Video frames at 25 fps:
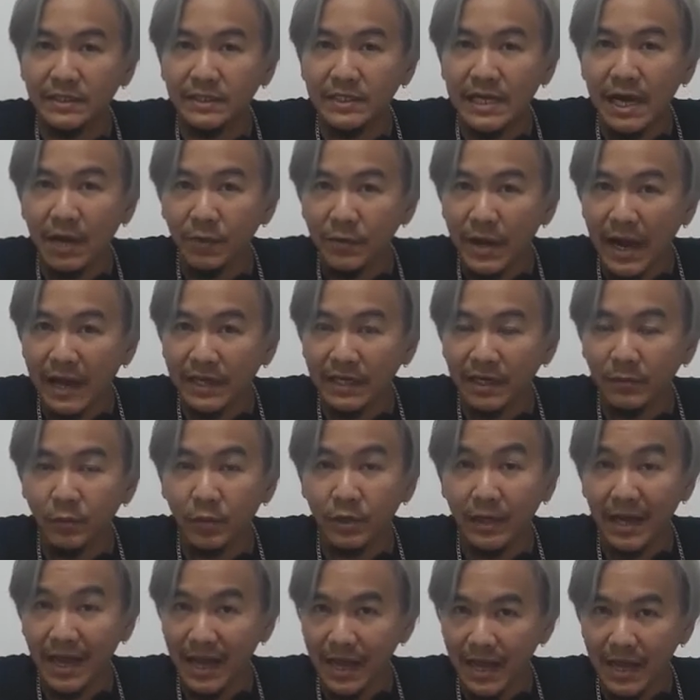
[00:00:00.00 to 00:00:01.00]
เจ้าดังทั้งห
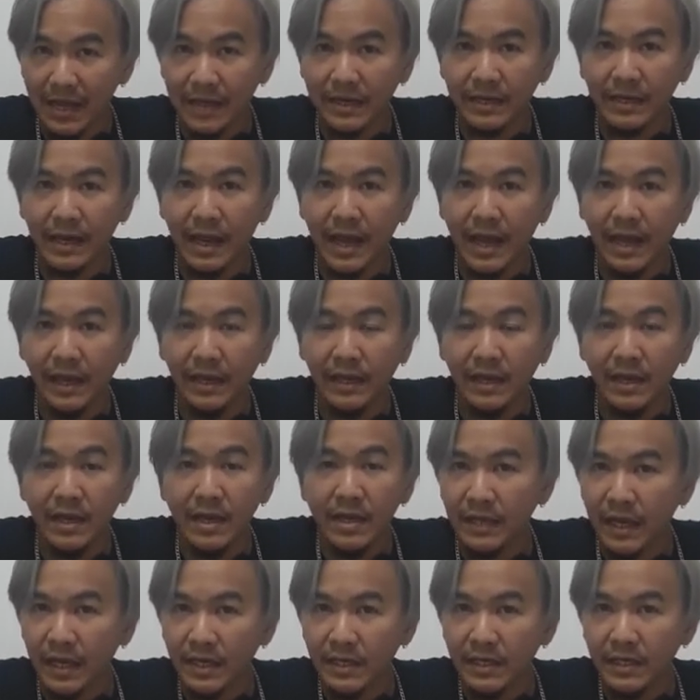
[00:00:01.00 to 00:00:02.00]
มด5ราย
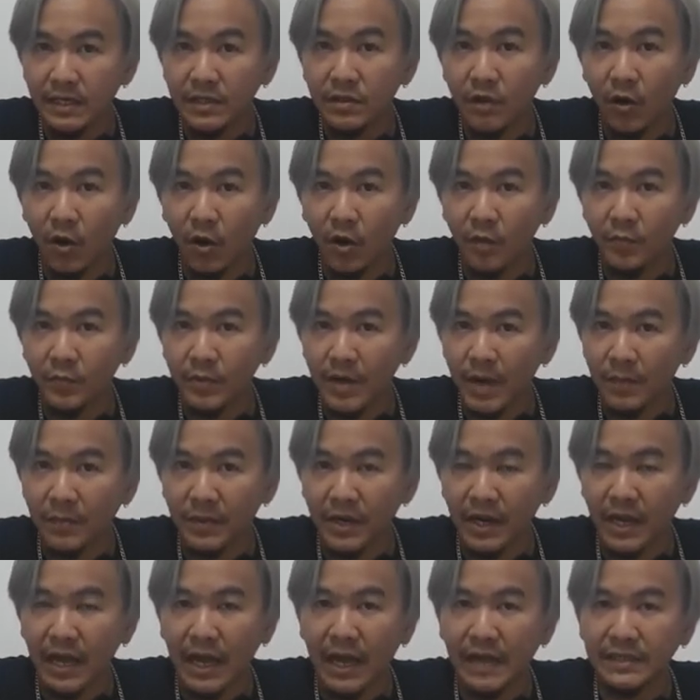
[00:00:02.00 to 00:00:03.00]
ได้ยื่นขอปรับ
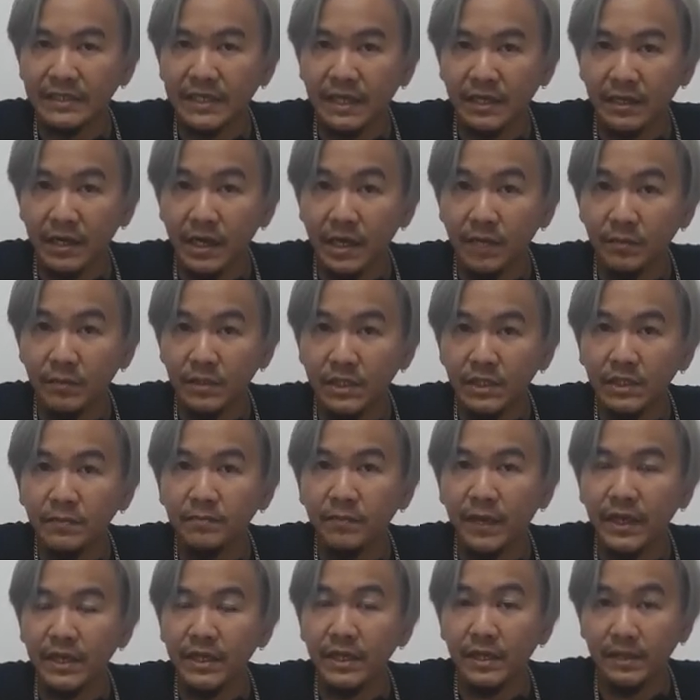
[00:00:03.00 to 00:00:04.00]
ราคาจากเดิมขึ้น
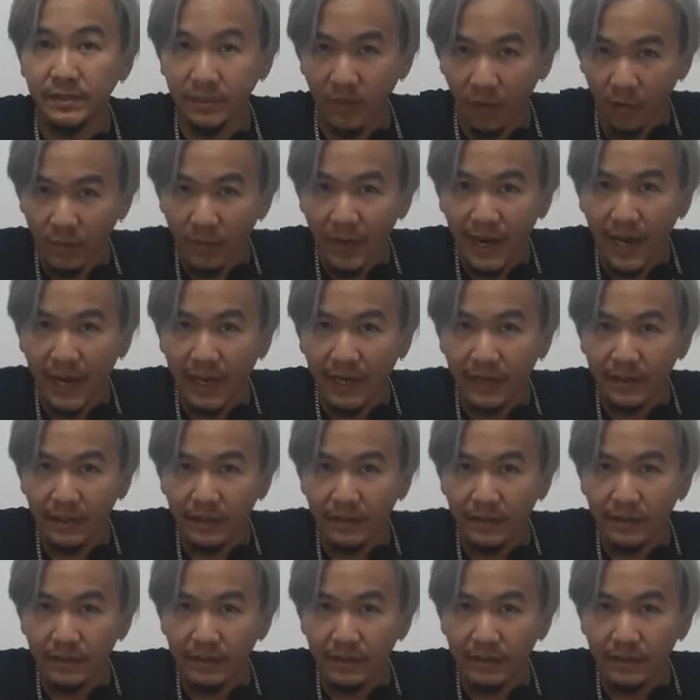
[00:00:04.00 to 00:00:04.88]
ไปอีก2บาท